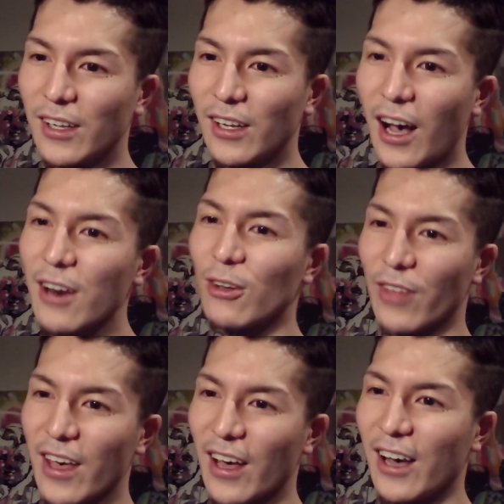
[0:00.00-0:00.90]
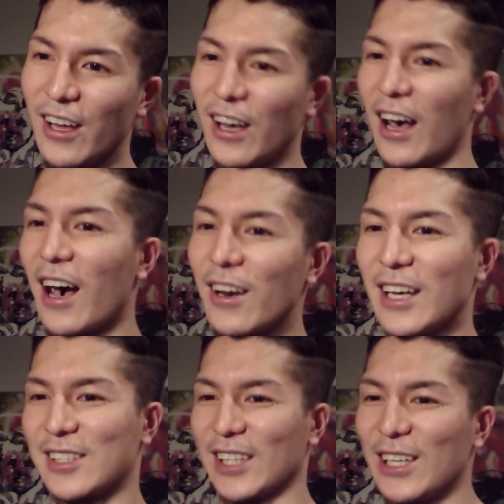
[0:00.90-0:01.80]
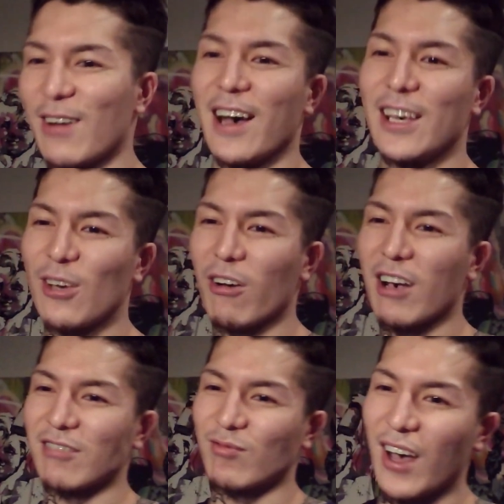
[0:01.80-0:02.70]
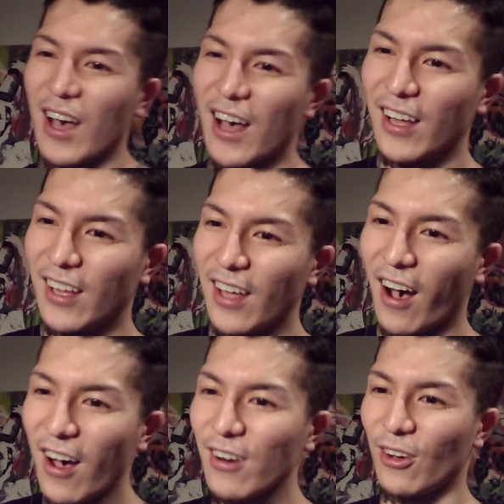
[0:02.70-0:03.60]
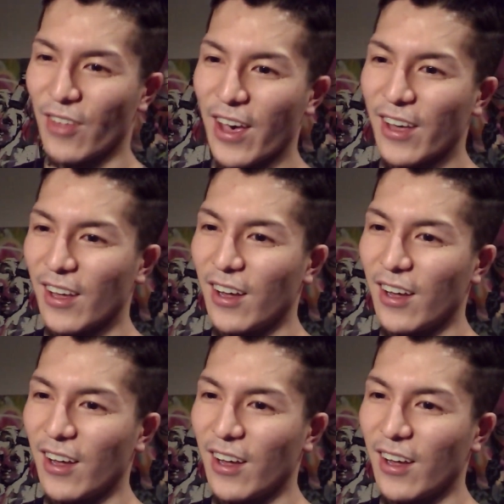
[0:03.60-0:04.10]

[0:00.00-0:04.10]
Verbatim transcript: あるよねあ、あるやついるわよかったえ、あるよね